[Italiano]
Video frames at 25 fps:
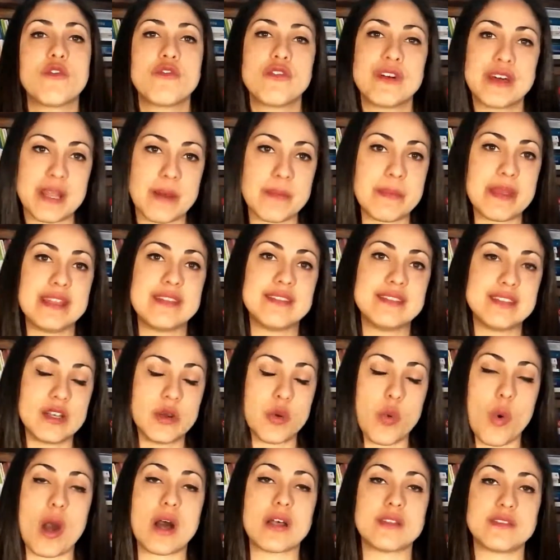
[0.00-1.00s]
veramente
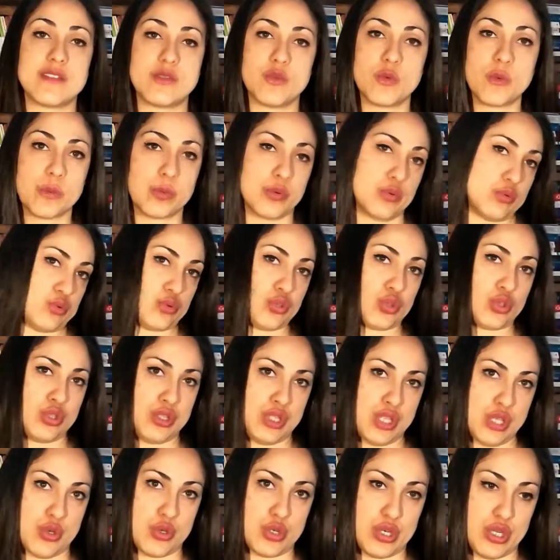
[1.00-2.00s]
quasi ad un punto
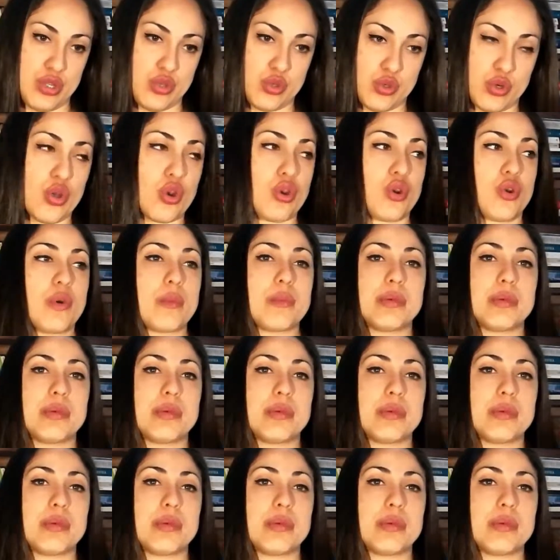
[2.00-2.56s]
di non ritorno,